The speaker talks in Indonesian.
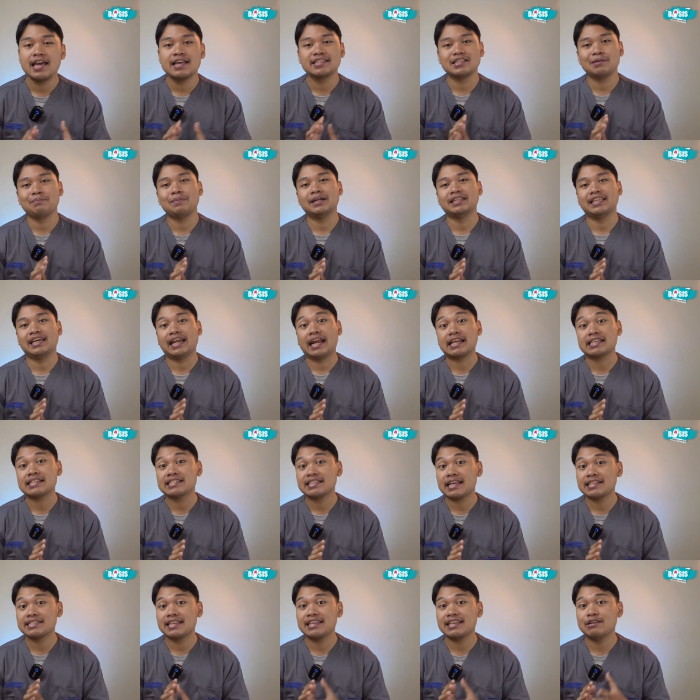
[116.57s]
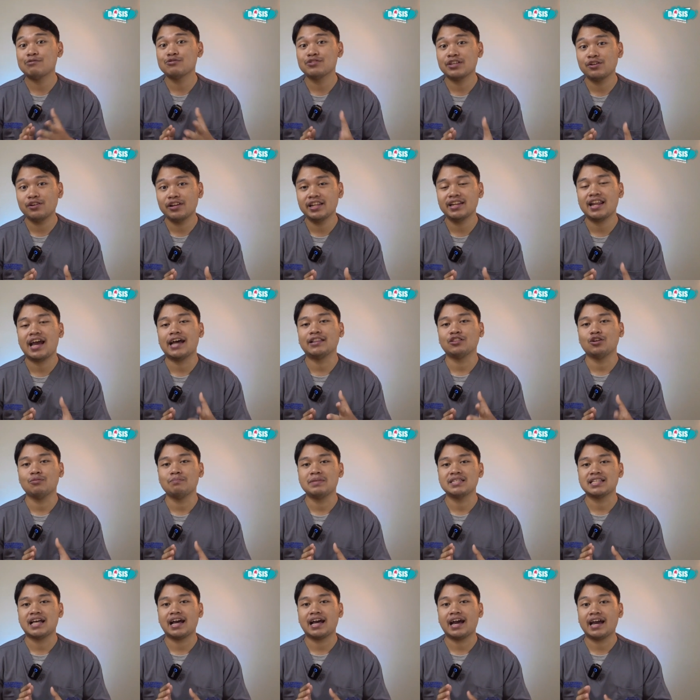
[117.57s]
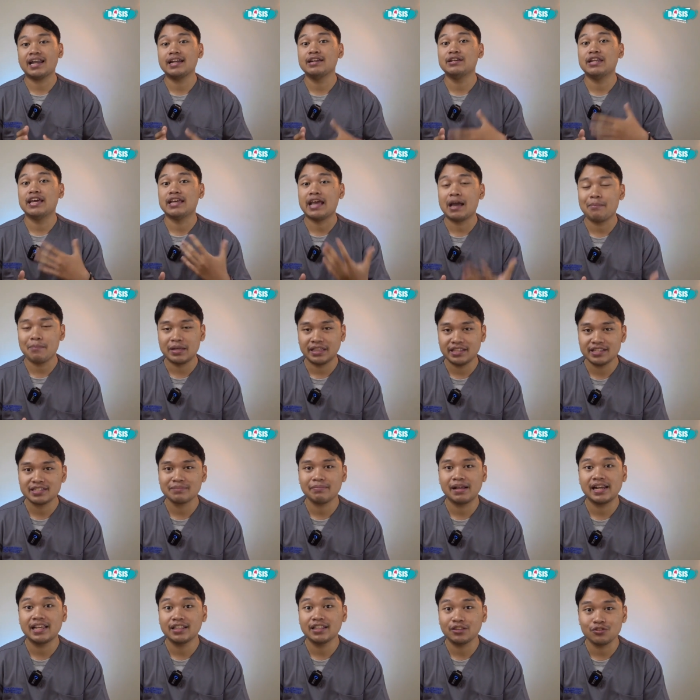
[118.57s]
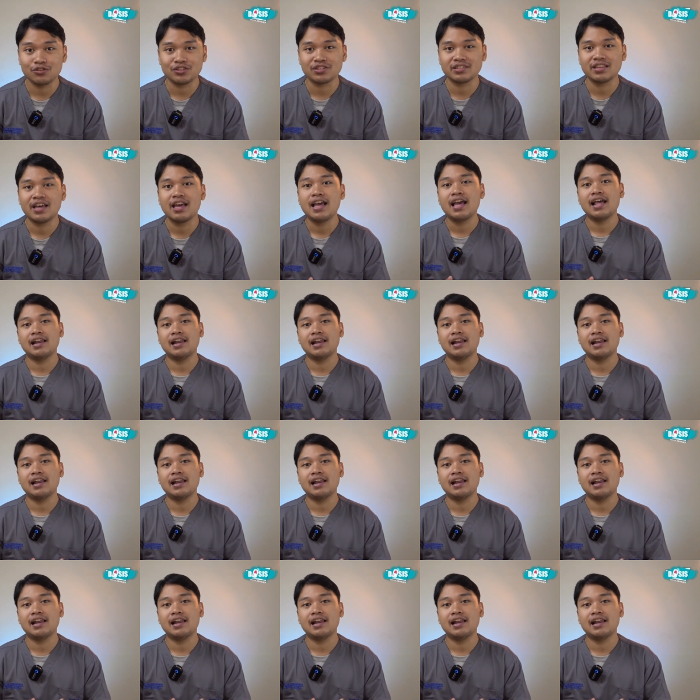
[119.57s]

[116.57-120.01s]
seperti resistensi insulin atau misalkan diabetes mellitus.